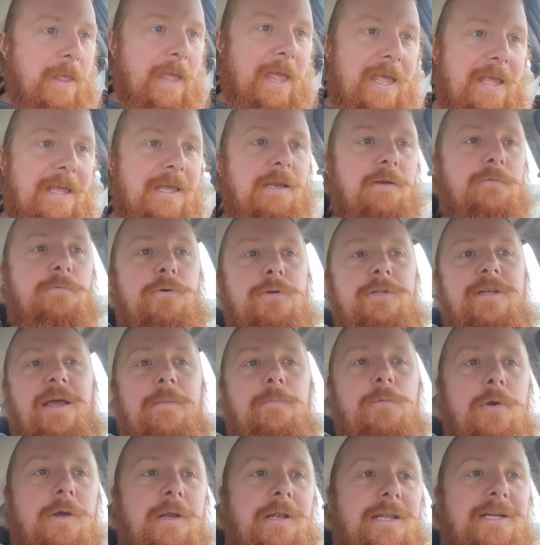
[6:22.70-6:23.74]
et qu'il vaudrait
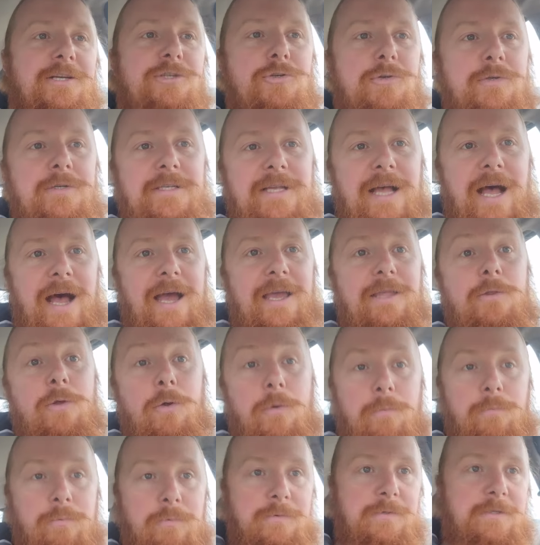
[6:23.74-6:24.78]
mieux que les choses aillent dans
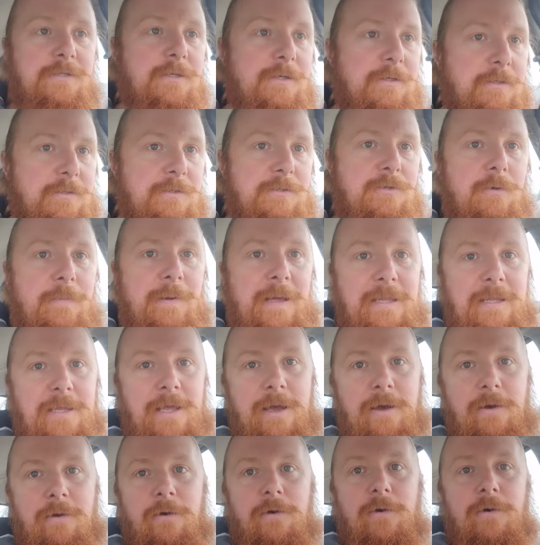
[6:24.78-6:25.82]
le bon sens de
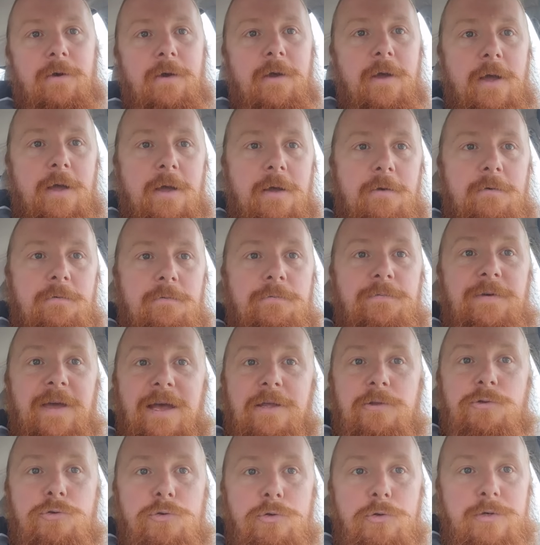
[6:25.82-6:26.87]
manière euh,
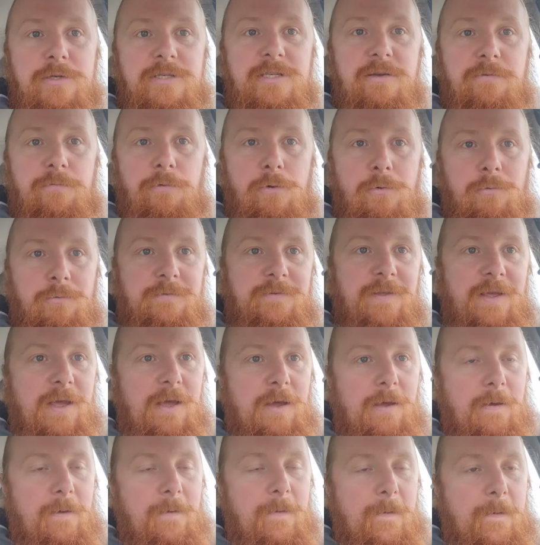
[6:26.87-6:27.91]
vertueuse et
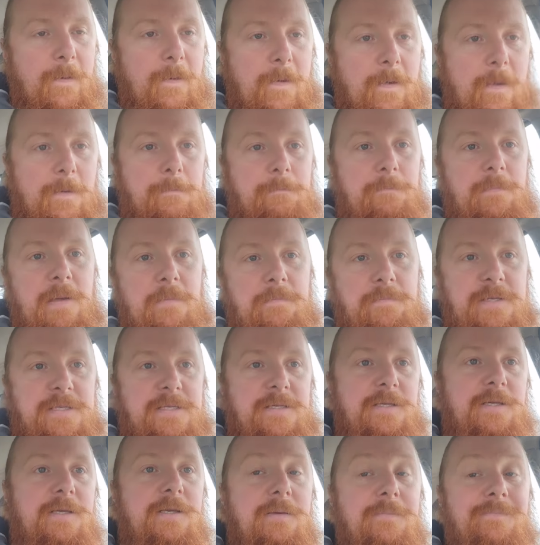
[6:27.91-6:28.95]
volontaire, même
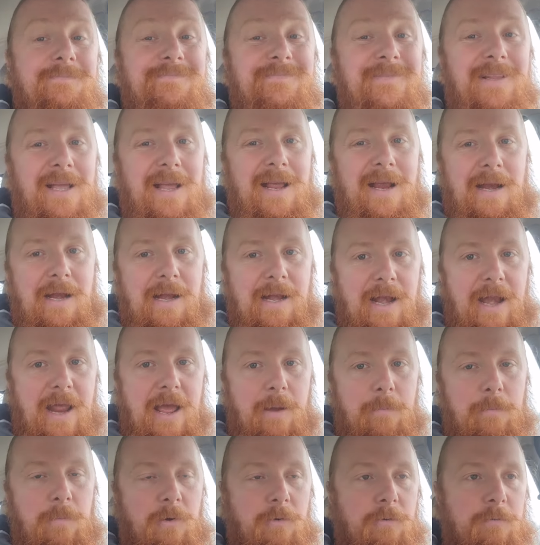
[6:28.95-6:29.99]
si
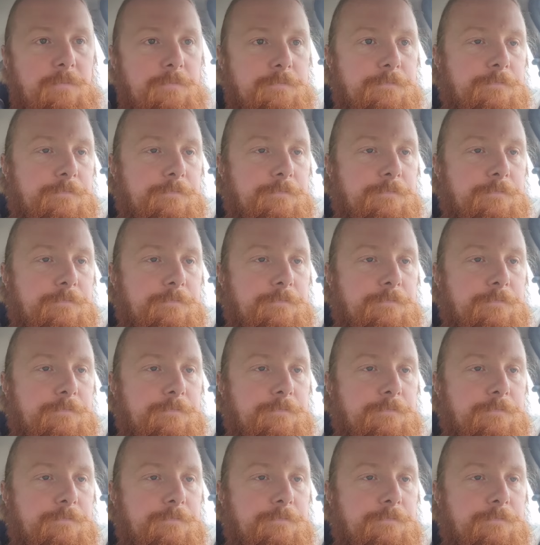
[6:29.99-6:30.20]
clairement,